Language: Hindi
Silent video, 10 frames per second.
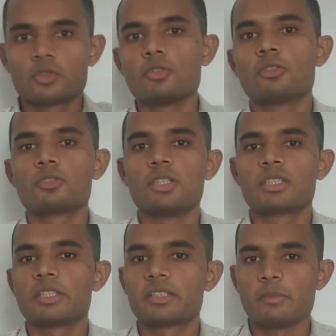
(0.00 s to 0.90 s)
तो दोस्तों
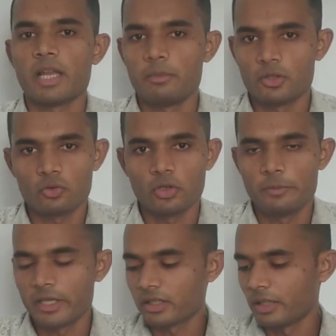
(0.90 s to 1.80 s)
इसकी स्मेल में तो कोई
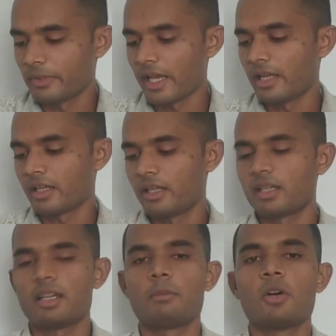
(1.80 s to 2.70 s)
फर्क नहीं पड़ा है लेकिन
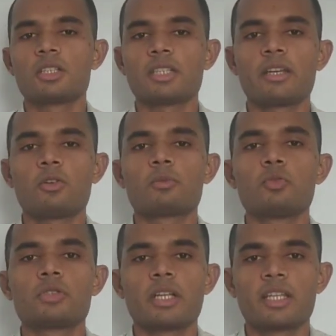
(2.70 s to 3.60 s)
अगर बहुत सारे लोग
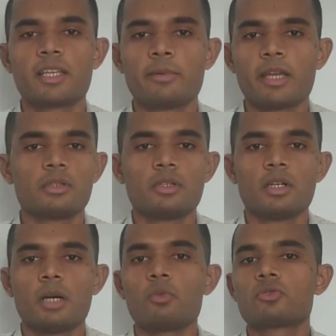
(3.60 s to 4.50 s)
पूछ रहे थे कि भाई
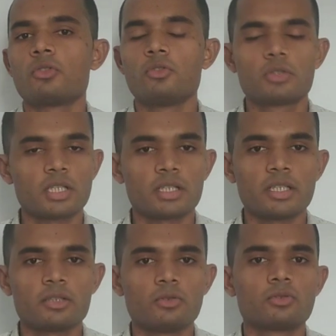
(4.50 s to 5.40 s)
हम उसको यूज
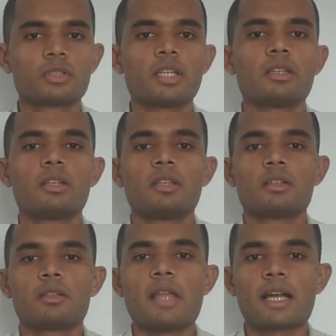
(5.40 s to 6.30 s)
करते हैं तो उसके
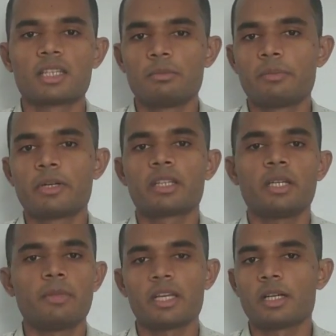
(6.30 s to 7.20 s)
दाग धब्बे पड़ते
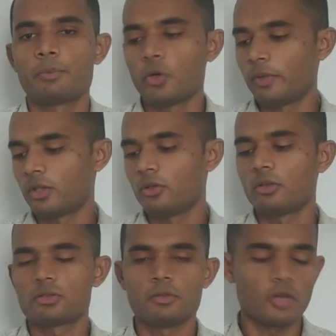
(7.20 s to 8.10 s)
हैं हमारे कपड़ों पे तो
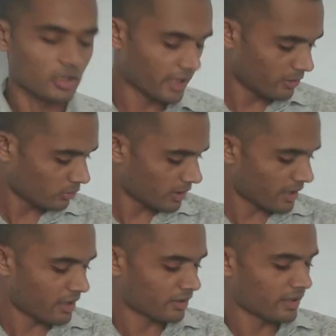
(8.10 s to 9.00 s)
दोस्तों बहुत सारे लोग
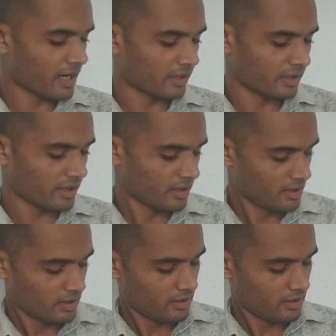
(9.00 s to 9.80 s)
क्या करते हैं